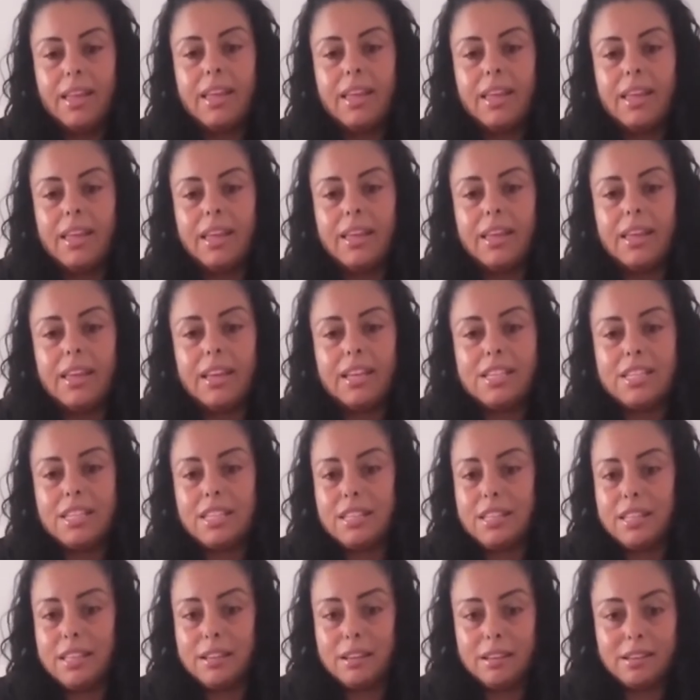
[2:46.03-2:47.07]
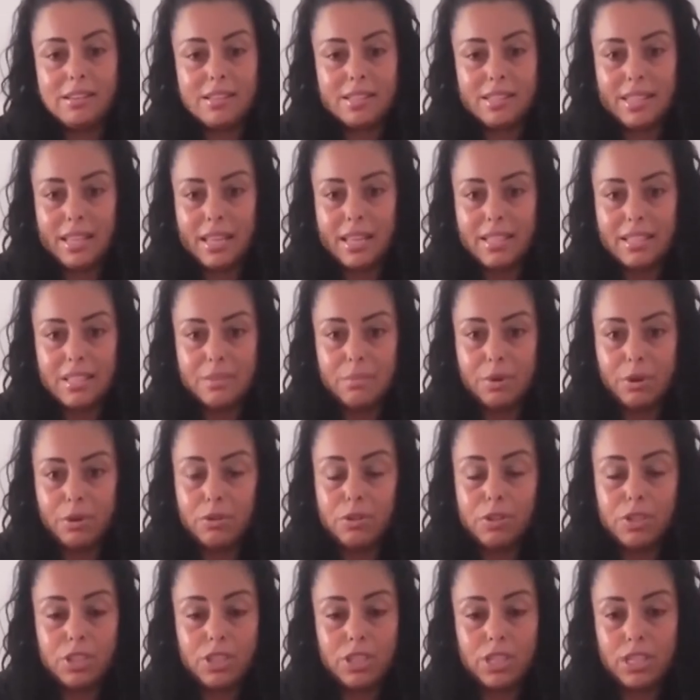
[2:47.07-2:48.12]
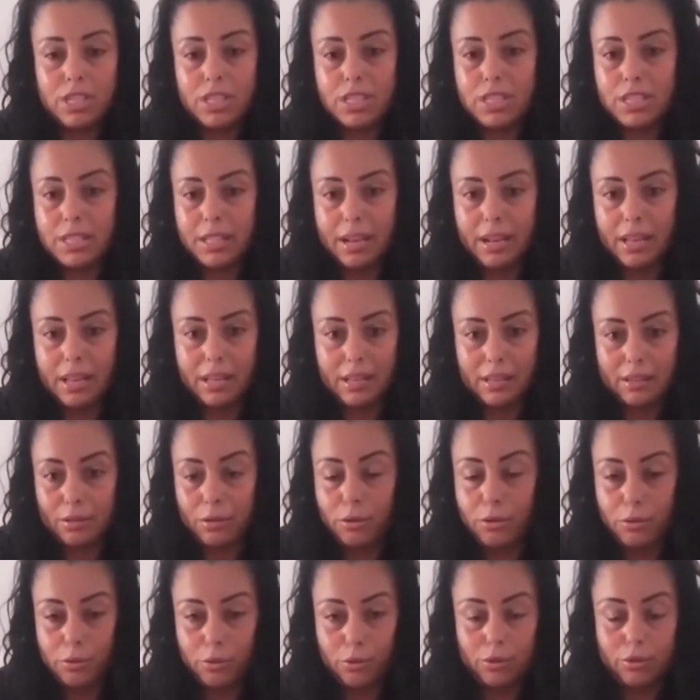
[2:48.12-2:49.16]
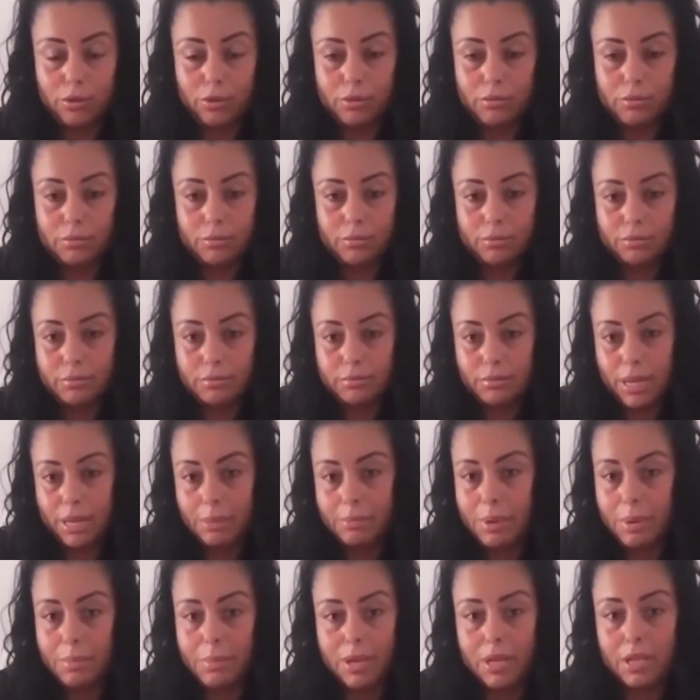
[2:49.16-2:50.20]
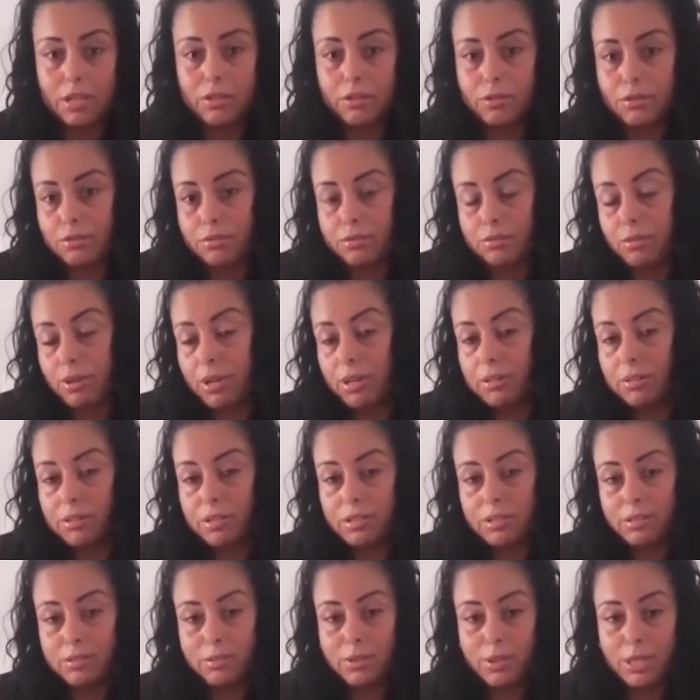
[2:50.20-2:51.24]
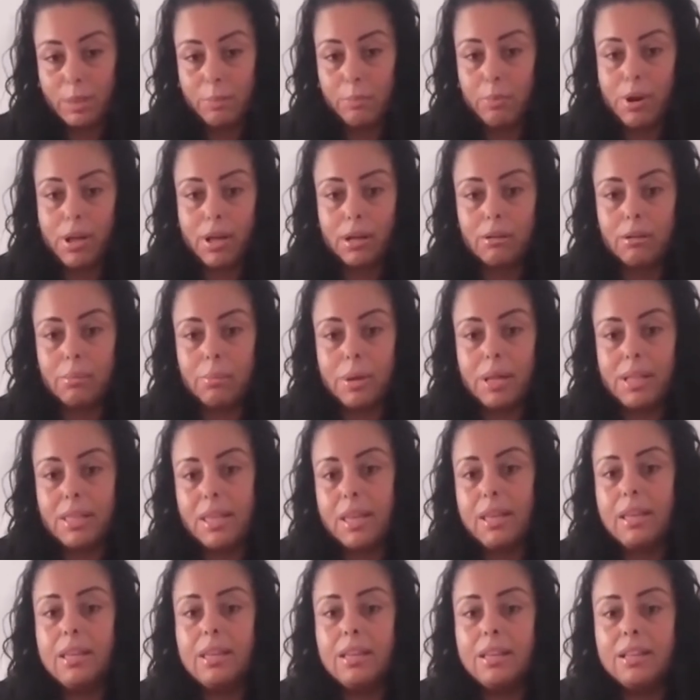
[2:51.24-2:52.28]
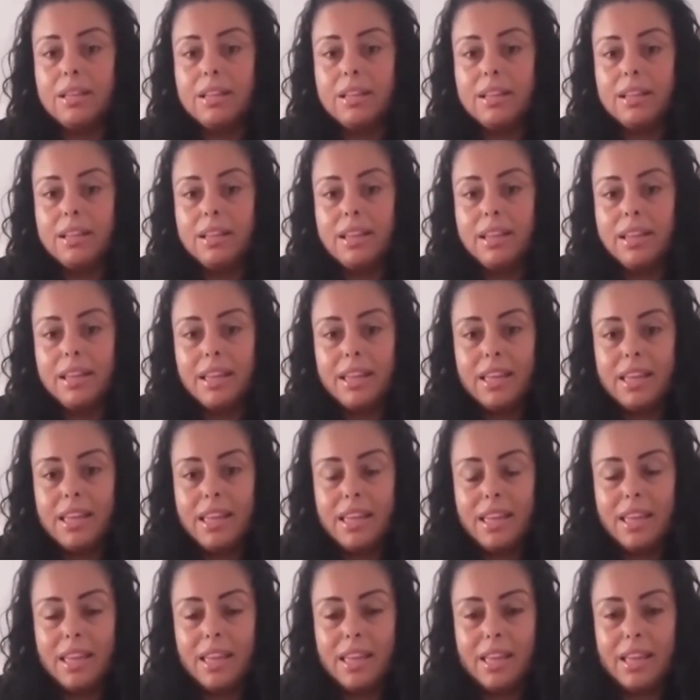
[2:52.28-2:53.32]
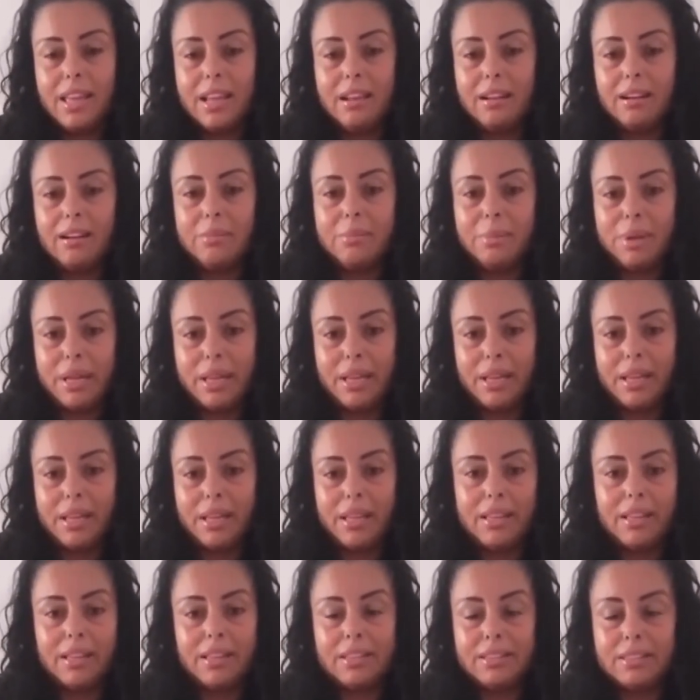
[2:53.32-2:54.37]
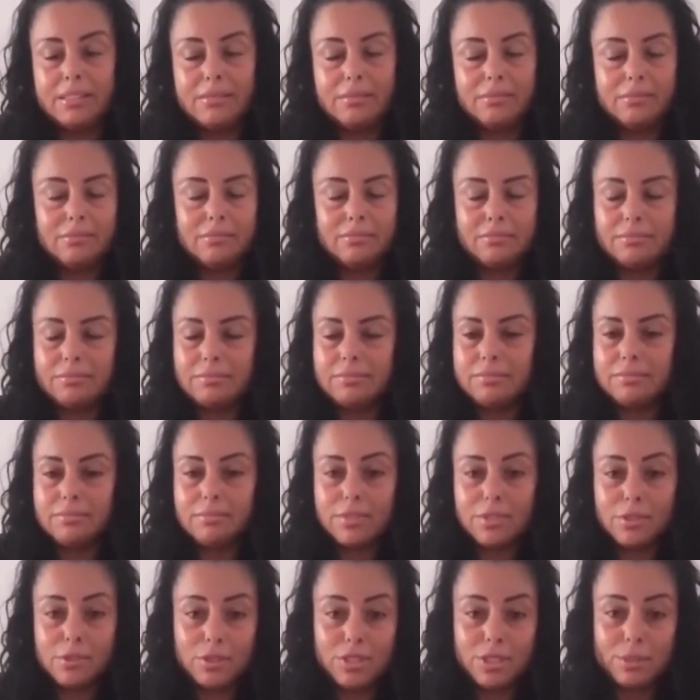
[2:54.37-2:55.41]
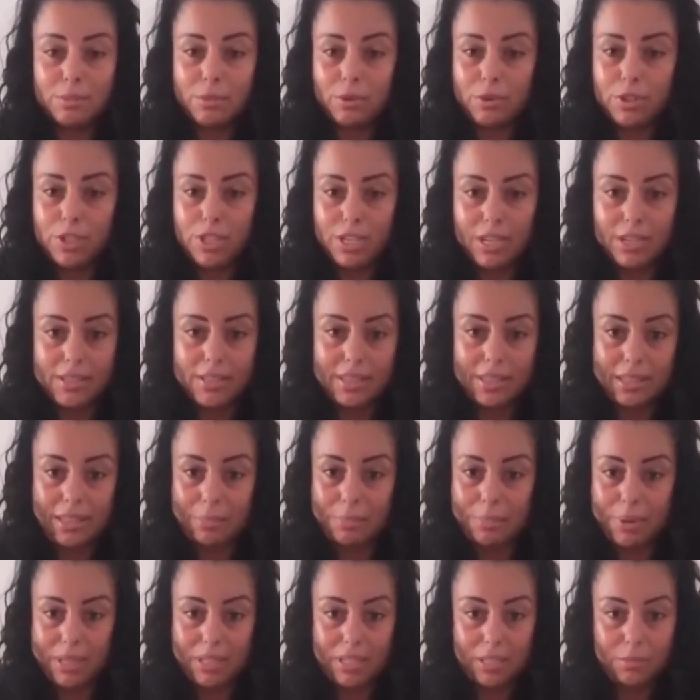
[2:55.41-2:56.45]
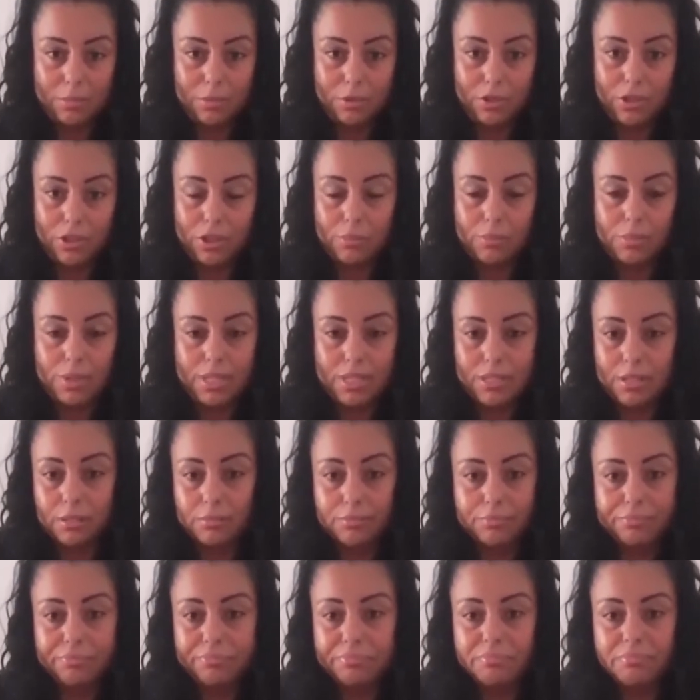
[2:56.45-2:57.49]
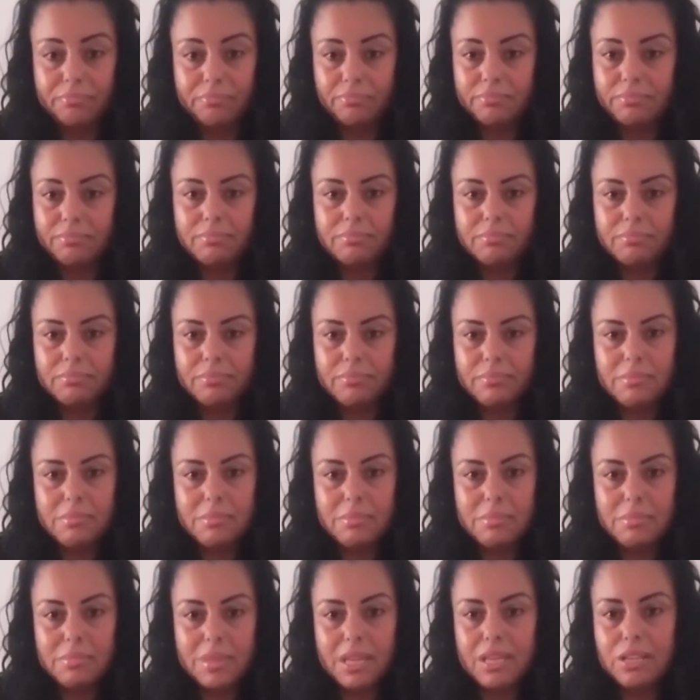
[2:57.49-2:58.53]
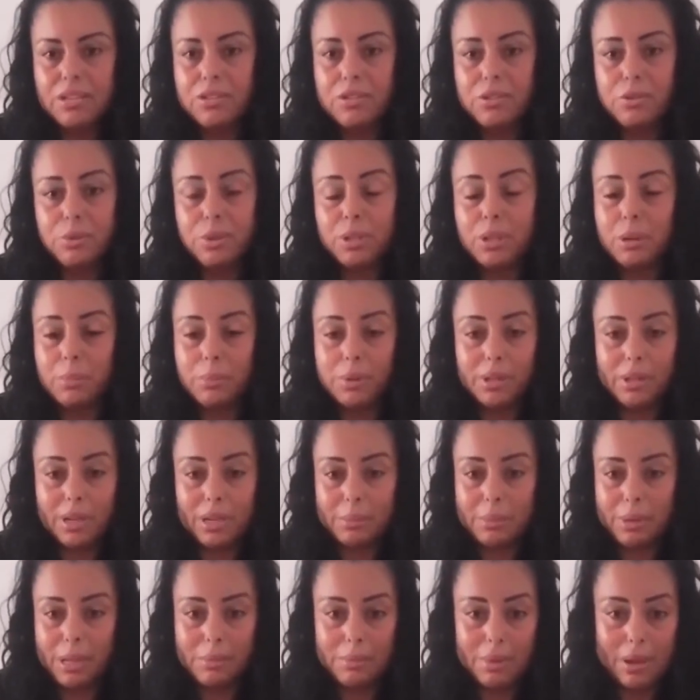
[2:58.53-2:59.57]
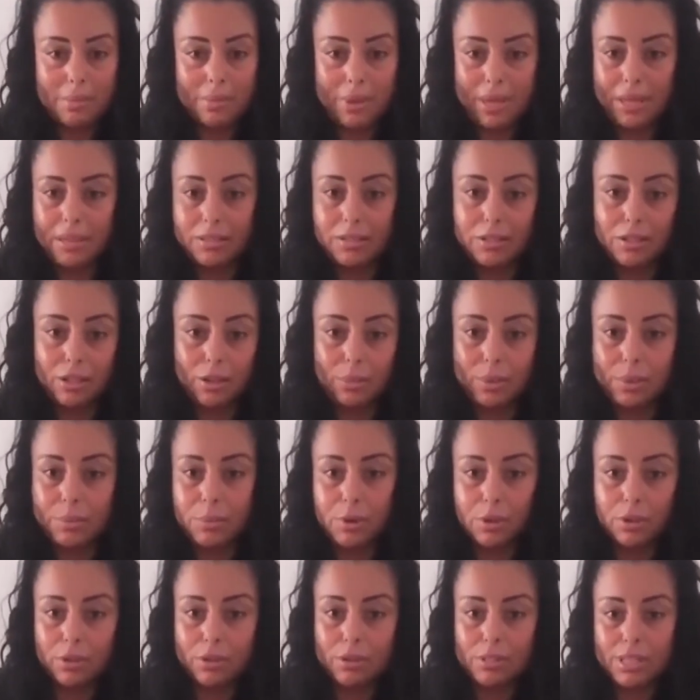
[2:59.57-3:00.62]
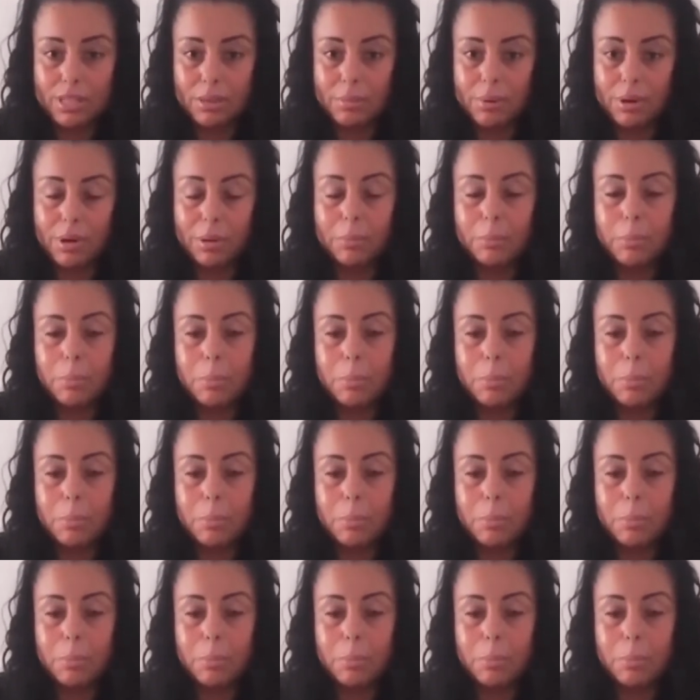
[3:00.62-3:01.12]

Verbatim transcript: Et j'étais, euh, c'était un dimanche, et j'étais au culte avec ma mère. Je, voilà, j'étais pour l'accompagner. Et là, ben, ce dimanche-là, c'était pas un dimanche comme les autres. Je suis tombée dans les bras de ma mère. Je suis tombée morte dans ses bras.